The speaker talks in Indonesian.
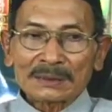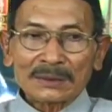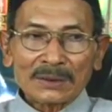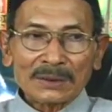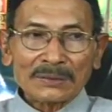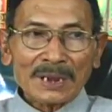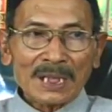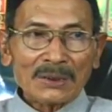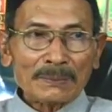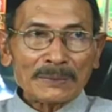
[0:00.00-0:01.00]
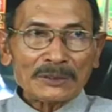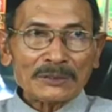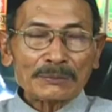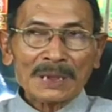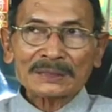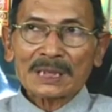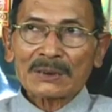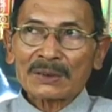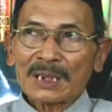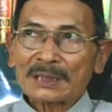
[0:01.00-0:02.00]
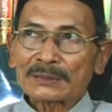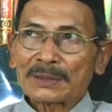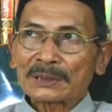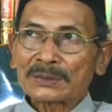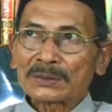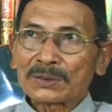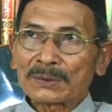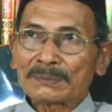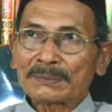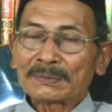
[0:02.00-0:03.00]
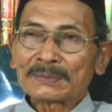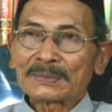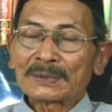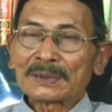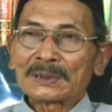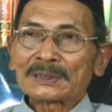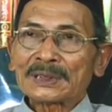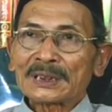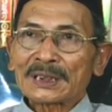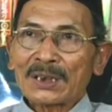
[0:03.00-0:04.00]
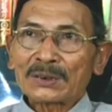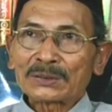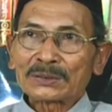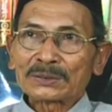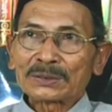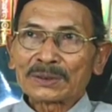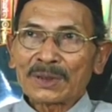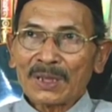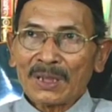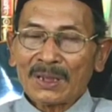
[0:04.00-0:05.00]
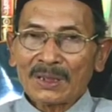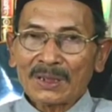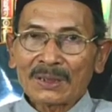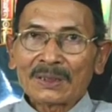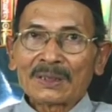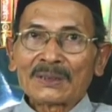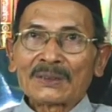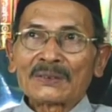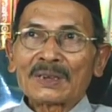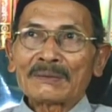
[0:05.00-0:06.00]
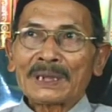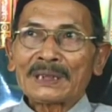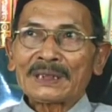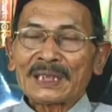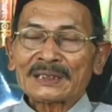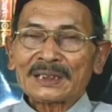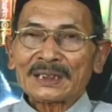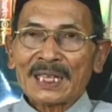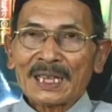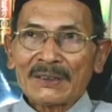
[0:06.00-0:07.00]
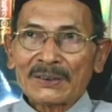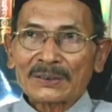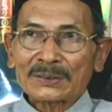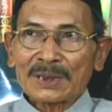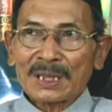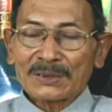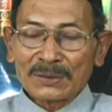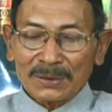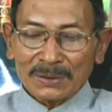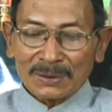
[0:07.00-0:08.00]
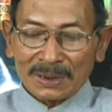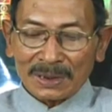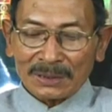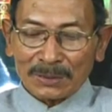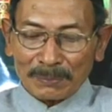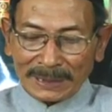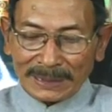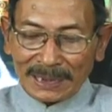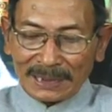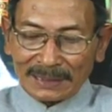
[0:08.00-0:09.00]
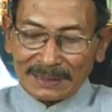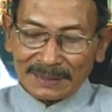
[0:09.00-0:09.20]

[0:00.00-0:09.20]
terus walakum nisfu mataraka azwajukum tilka hududullah wa man ya'sillaha rasulahu itu empat ayat